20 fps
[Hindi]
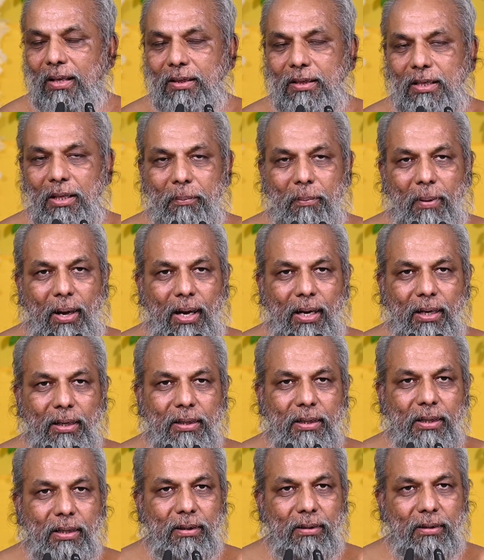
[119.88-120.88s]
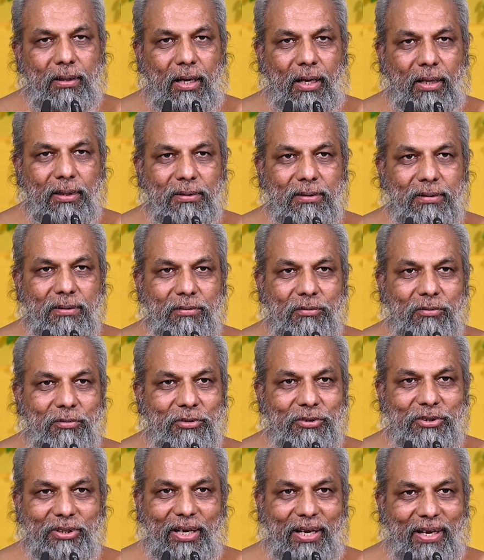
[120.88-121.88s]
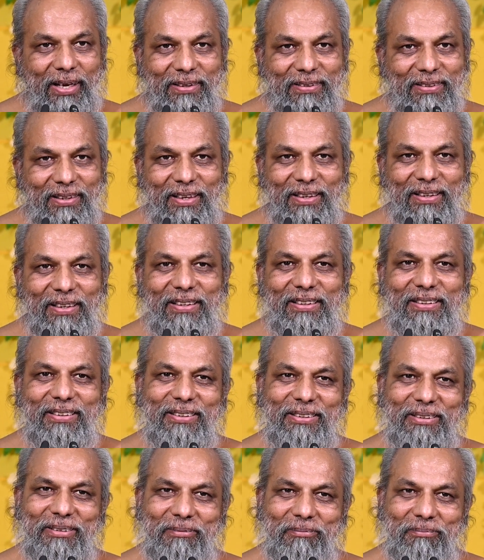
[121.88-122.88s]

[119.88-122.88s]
दिमाग के साथ कुछ ऐसा नहीं है